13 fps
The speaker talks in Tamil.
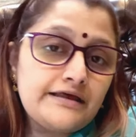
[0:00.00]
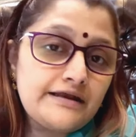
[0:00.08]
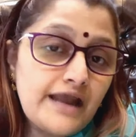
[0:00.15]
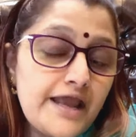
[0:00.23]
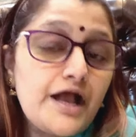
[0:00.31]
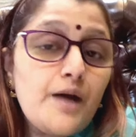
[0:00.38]

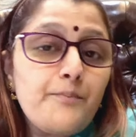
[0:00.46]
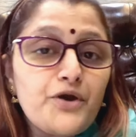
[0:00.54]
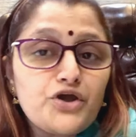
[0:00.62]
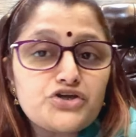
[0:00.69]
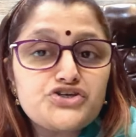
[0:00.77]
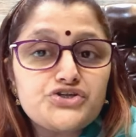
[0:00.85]
லைகா
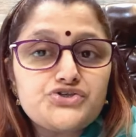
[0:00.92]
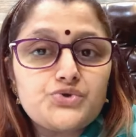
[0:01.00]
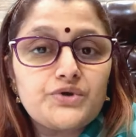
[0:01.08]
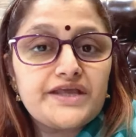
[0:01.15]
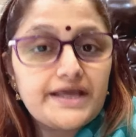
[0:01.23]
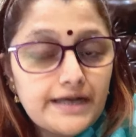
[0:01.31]

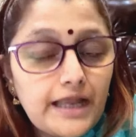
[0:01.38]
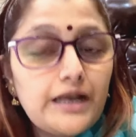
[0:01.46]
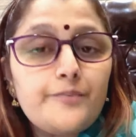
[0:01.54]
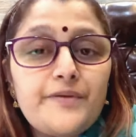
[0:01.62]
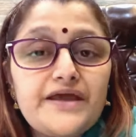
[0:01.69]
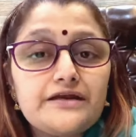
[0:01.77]
ப்ரொடக்ஷன்ஸோடைய
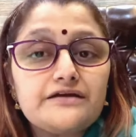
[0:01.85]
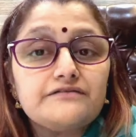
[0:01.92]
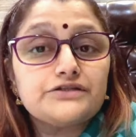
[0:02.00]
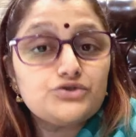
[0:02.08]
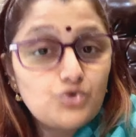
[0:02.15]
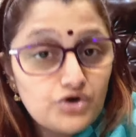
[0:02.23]
நல்ல பெயருக்கு
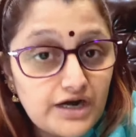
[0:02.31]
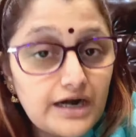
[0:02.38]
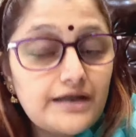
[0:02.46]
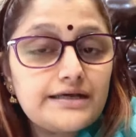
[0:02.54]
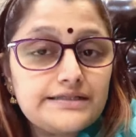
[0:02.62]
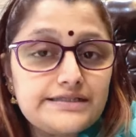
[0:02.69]
வந்து ஒரு
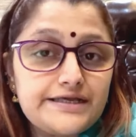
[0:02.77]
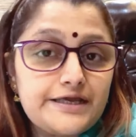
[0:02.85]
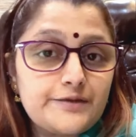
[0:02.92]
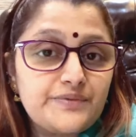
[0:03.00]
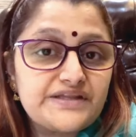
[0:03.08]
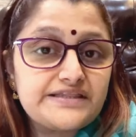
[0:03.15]
களங்கத்தை
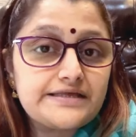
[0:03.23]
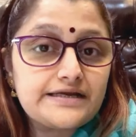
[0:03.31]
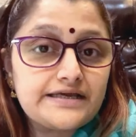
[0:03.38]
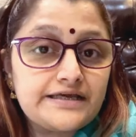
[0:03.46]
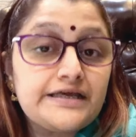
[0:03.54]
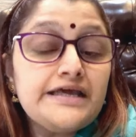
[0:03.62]

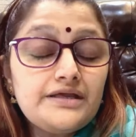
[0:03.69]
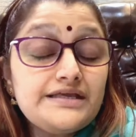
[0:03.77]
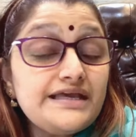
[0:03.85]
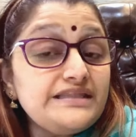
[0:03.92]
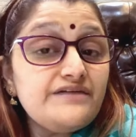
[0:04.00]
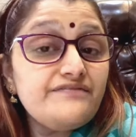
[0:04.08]
ஏற்படுத்தியிருக்கு
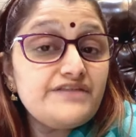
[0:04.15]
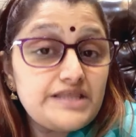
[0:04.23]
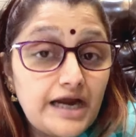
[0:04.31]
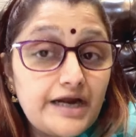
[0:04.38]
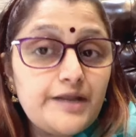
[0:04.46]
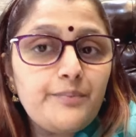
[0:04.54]
எந்தவித
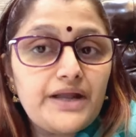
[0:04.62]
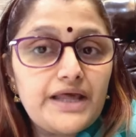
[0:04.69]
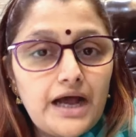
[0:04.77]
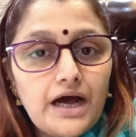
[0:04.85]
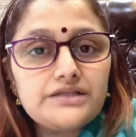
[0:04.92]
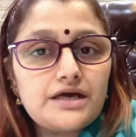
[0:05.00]
அடிப்படை
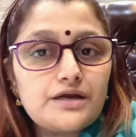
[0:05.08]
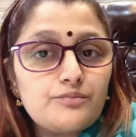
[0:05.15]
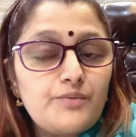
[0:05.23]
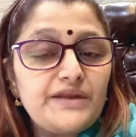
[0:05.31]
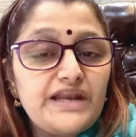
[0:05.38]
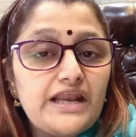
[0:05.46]

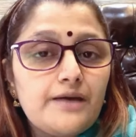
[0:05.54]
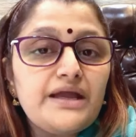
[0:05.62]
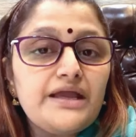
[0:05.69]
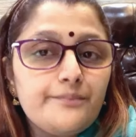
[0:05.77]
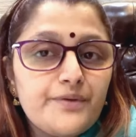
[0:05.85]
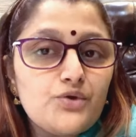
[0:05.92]
ஆதாரமும் இல்லாம
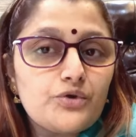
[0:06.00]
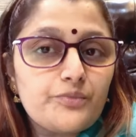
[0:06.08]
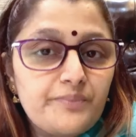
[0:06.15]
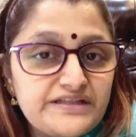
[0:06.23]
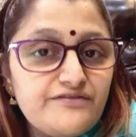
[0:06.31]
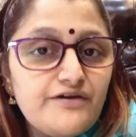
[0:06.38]
இப்படி ஒரு
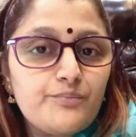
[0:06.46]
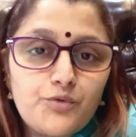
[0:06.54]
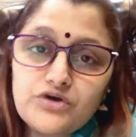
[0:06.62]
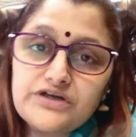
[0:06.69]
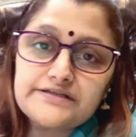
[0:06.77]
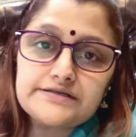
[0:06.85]
பதிவை
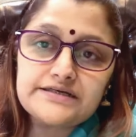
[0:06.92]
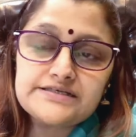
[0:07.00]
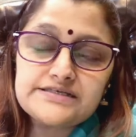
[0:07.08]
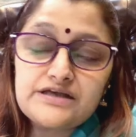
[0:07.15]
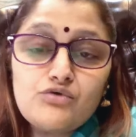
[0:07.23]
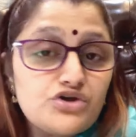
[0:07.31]
போட்டதுக்கு
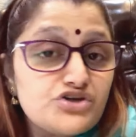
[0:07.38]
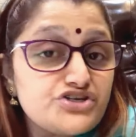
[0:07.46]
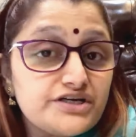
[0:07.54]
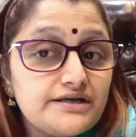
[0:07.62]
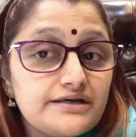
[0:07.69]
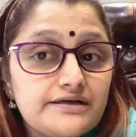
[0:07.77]
சவுக்கு
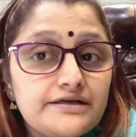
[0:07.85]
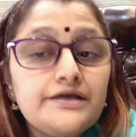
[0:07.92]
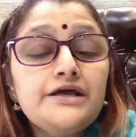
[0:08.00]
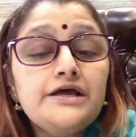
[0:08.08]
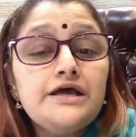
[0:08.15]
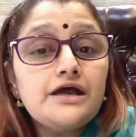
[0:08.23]
சங்கருக்கு
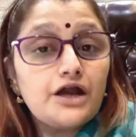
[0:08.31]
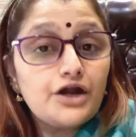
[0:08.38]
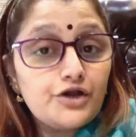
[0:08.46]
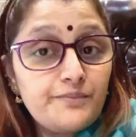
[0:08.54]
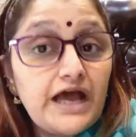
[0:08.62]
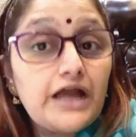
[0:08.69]

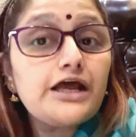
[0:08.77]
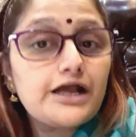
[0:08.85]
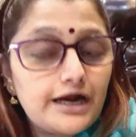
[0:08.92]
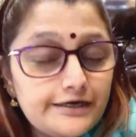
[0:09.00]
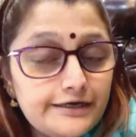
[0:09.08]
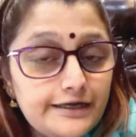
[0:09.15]
கடுமையான
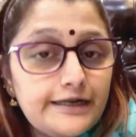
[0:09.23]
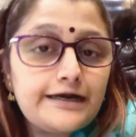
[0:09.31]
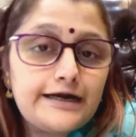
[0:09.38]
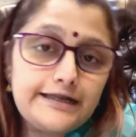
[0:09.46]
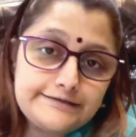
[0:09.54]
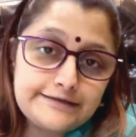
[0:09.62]

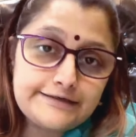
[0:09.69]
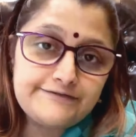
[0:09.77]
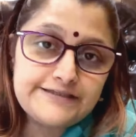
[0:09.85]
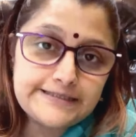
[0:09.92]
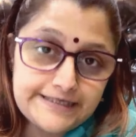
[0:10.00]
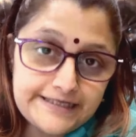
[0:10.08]
கண்டனங்களை
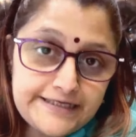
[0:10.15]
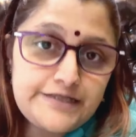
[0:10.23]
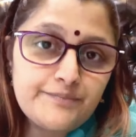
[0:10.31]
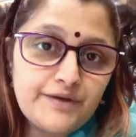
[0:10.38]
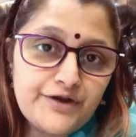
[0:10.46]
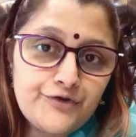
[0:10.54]
தெரிவித்த
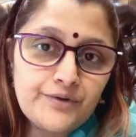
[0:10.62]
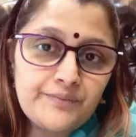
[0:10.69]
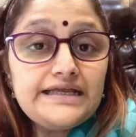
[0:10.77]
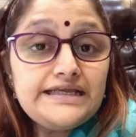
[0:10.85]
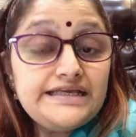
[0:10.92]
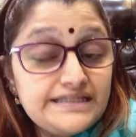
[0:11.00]
நீதிமன்றம்
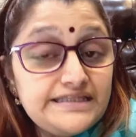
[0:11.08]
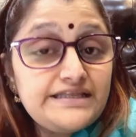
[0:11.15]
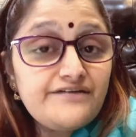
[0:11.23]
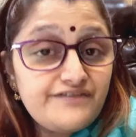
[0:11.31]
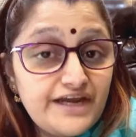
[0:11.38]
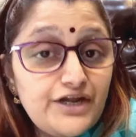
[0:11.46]
இந்த
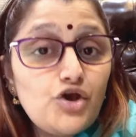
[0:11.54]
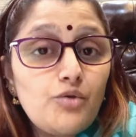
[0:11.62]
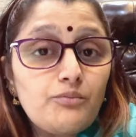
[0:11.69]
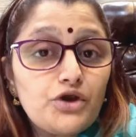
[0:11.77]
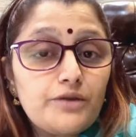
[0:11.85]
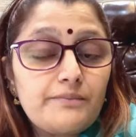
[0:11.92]
வீடியோ
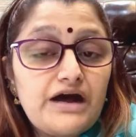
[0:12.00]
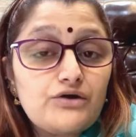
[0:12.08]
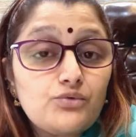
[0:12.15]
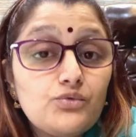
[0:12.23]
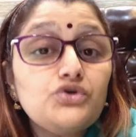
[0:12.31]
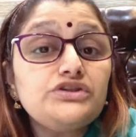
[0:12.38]

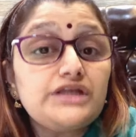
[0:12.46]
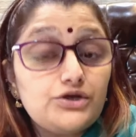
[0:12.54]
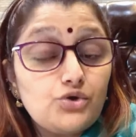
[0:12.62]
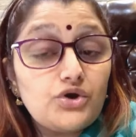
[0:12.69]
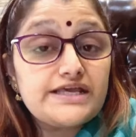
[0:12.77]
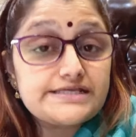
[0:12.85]
மூலமாகவும்
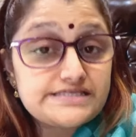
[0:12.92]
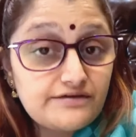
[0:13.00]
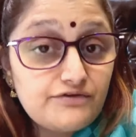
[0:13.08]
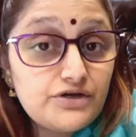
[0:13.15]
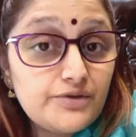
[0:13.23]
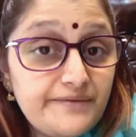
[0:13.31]
தன்னுடைய
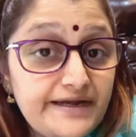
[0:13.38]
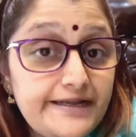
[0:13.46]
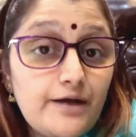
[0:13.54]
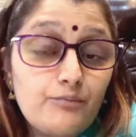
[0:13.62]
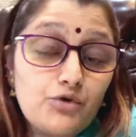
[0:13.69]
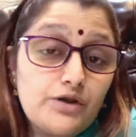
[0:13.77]
சவுக்கு
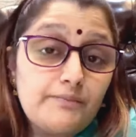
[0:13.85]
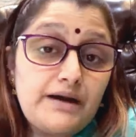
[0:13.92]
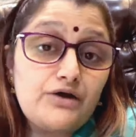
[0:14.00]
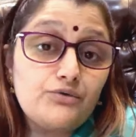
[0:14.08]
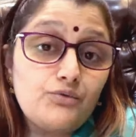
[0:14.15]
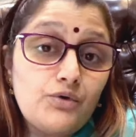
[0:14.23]
மீடியா
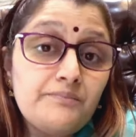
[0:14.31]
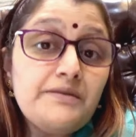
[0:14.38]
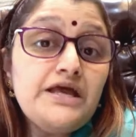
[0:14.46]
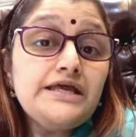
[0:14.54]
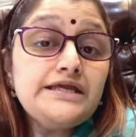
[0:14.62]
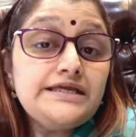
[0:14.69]
மூலமாகவும்
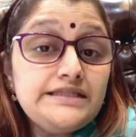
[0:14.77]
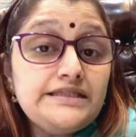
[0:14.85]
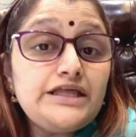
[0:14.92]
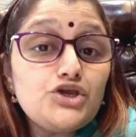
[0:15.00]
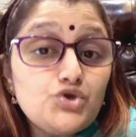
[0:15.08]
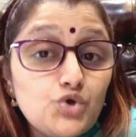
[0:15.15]

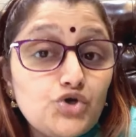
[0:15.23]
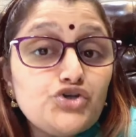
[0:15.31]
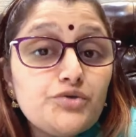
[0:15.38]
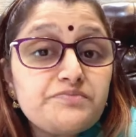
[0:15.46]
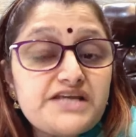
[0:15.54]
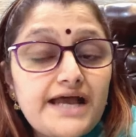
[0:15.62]
இந்த
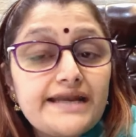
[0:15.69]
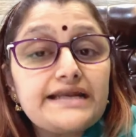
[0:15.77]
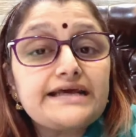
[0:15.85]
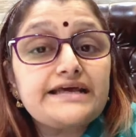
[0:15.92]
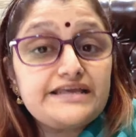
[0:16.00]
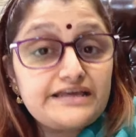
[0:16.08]
யூடியூப்
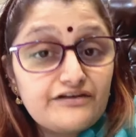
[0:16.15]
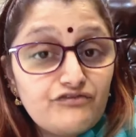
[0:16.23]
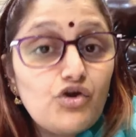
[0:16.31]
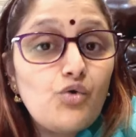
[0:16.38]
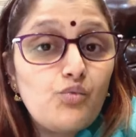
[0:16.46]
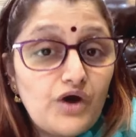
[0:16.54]
சேனலுக்கு
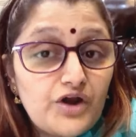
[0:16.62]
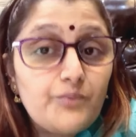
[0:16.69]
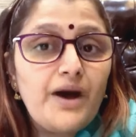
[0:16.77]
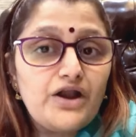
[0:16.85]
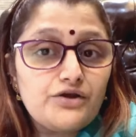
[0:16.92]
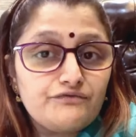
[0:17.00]
எவ்வளவு
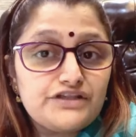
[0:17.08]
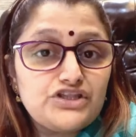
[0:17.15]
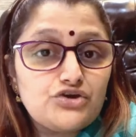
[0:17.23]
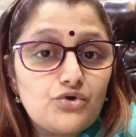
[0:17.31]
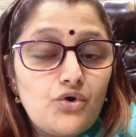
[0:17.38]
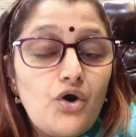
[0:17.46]
வருமானம்
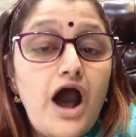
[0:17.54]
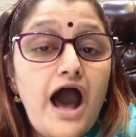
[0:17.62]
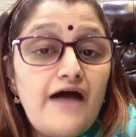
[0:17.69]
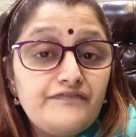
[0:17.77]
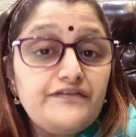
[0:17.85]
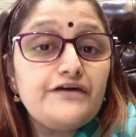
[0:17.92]
வந்திருக்கோ
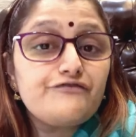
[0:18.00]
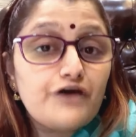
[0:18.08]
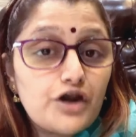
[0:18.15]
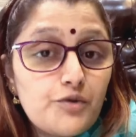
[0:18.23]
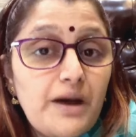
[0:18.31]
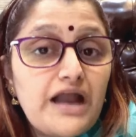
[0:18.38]
அந்த
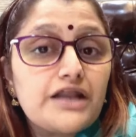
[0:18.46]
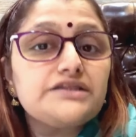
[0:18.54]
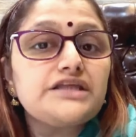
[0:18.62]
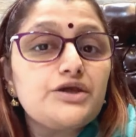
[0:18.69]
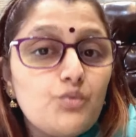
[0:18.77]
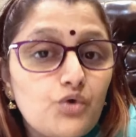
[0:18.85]

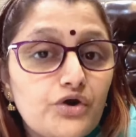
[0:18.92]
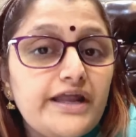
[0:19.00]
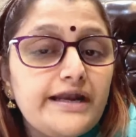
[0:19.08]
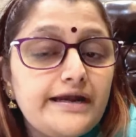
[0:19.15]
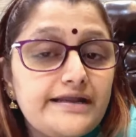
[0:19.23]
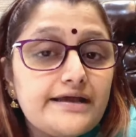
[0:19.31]
வருமானத்தை
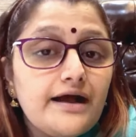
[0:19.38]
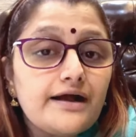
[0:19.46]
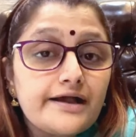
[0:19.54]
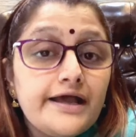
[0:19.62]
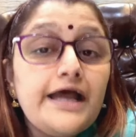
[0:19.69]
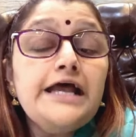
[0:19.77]

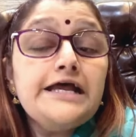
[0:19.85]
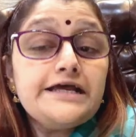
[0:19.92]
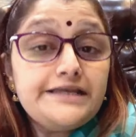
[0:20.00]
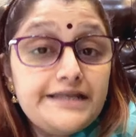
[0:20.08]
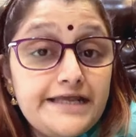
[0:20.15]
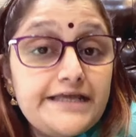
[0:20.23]
உடனடியாக
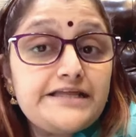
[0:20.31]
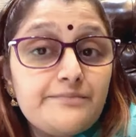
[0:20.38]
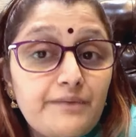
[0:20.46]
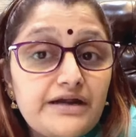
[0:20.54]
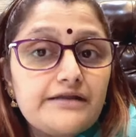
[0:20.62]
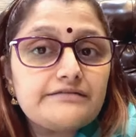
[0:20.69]

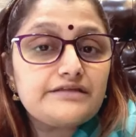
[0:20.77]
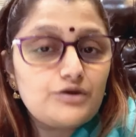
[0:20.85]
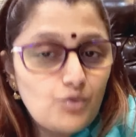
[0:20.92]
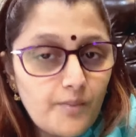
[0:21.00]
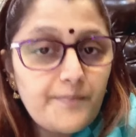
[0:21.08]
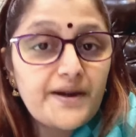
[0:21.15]
நீதிமன்றத்தில்
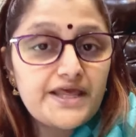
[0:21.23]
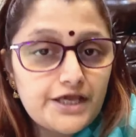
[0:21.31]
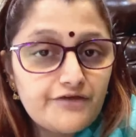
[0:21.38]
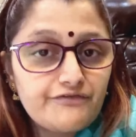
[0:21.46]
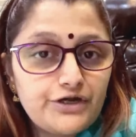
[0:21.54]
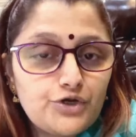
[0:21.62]

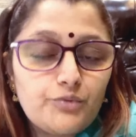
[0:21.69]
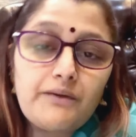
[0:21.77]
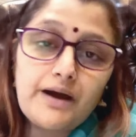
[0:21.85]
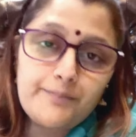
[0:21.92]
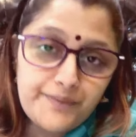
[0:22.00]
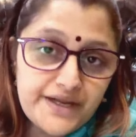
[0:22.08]
ஒப்படைக்க வேண்டும்
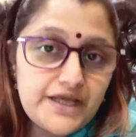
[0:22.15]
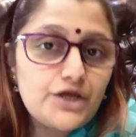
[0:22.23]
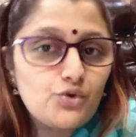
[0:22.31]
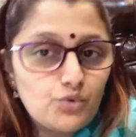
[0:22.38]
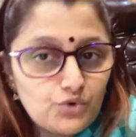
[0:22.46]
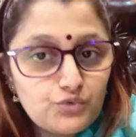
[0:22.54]

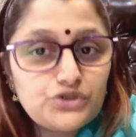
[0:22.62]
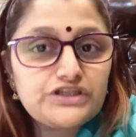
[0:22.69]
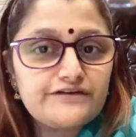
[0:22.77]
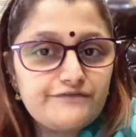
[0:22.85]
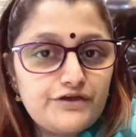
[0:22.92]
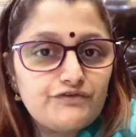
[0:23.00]
அப்படிங்கிற ஒரு
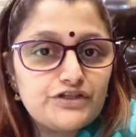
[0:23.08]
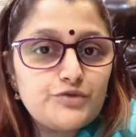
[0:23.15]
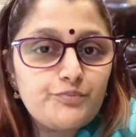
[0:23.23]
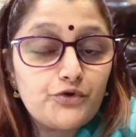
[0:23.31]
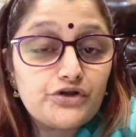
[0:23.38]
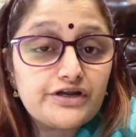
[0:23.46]
உத்தரவையும் வந்து
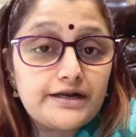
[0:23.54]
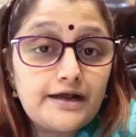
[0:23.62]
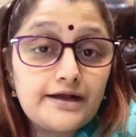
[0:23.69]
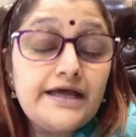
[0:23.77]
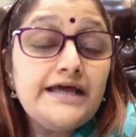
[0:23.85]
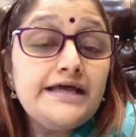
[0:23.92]
போட்டிருக்கிறாங்க